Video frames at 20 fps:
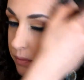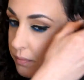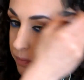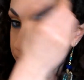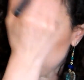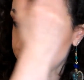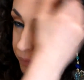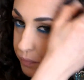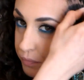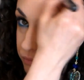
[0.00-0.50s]
eh,
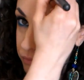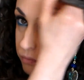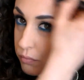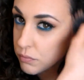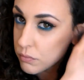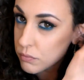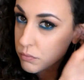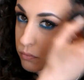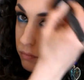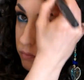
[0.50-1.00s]

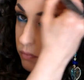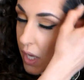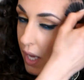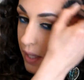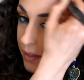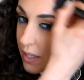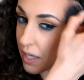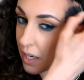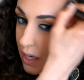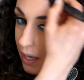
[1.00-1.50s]

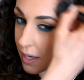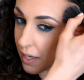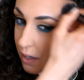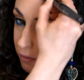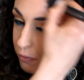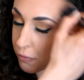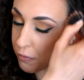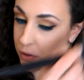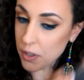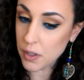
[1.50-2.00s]
è della
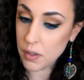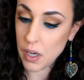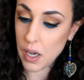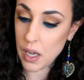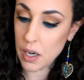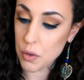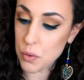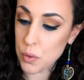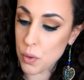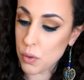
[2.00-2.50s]
F
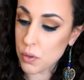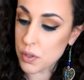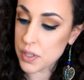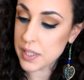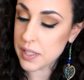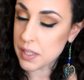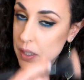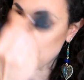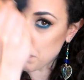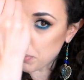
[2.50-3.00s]
è lo
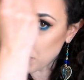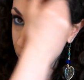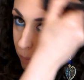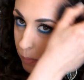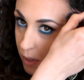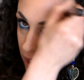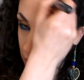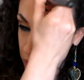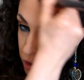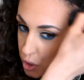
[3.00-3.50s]
stipple
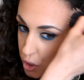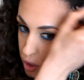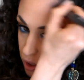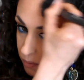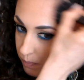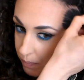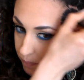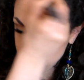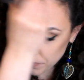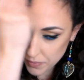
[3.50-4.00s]

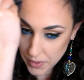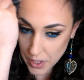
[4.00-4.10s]
brush